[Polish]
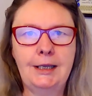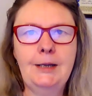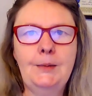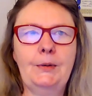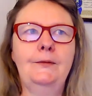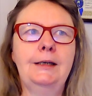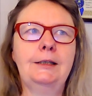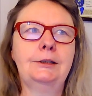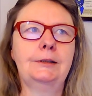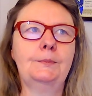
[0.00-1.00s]

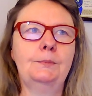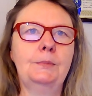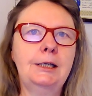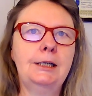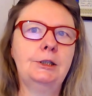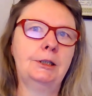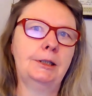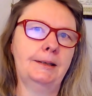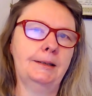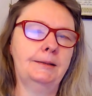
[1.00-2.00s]
ponieważ myślę,
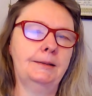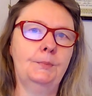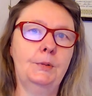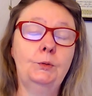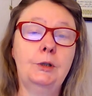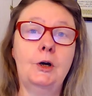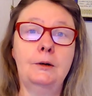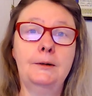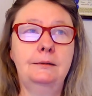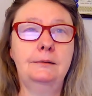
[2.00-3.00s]
że był to
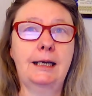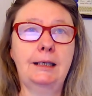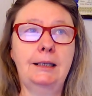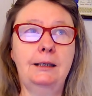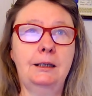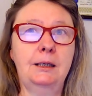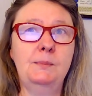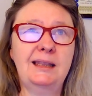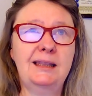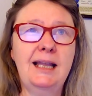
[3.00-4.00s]
taki
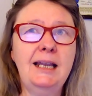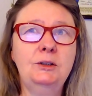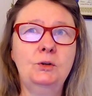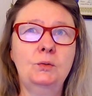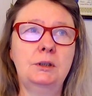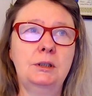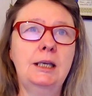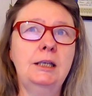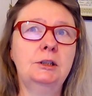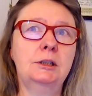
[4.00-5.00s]
chyba
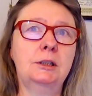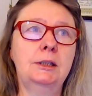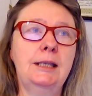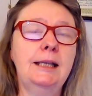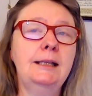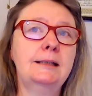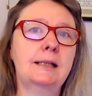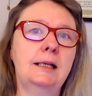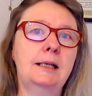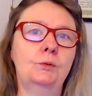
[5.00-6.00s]
najtrudniejszy, jeden z
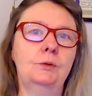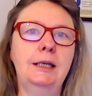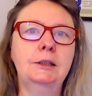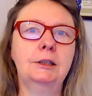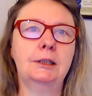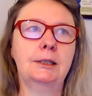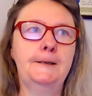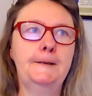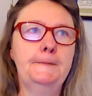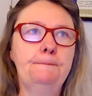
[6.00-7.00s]
najtrudniejszych
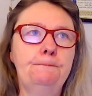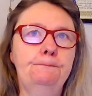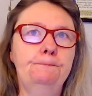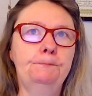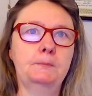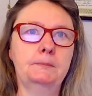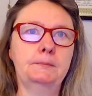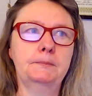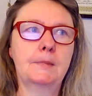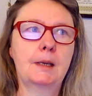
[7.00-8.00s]

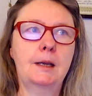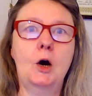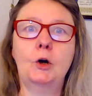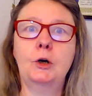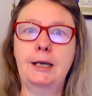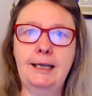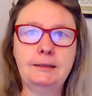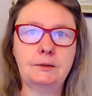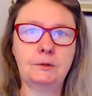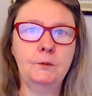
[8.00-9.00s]
mm,
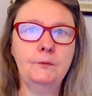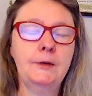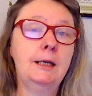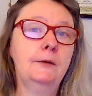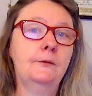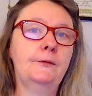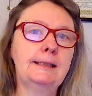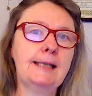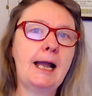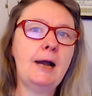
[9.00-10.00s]
okresów w
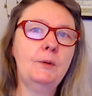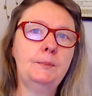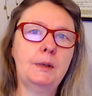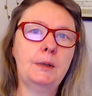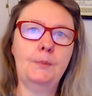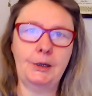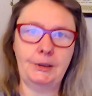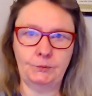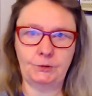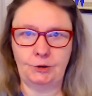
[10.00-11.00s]
całym
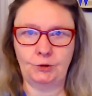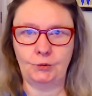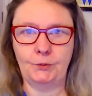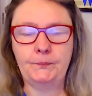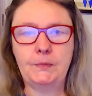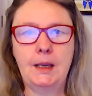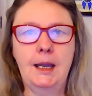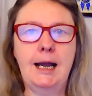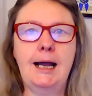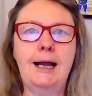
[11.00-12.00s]
moim życiu,
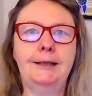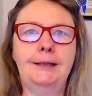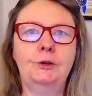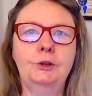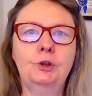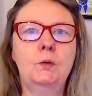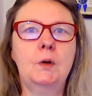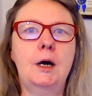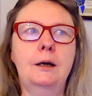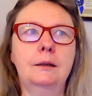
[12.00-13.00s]
a dotyczył
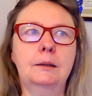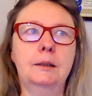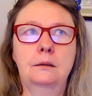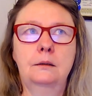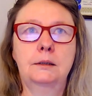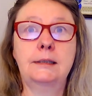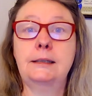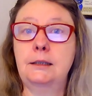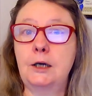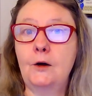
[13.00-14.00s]
on
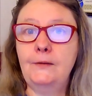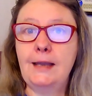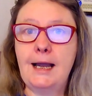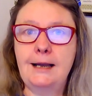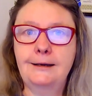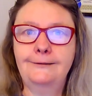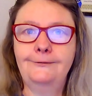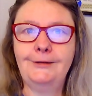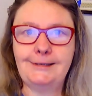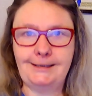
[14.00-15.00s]
zdrowia
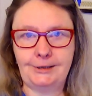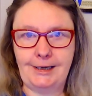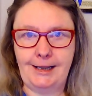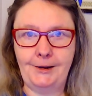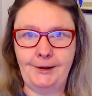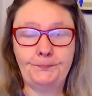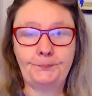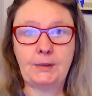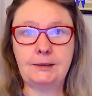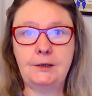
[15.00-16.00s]
fizycznego
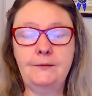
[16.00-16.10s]
zdrowia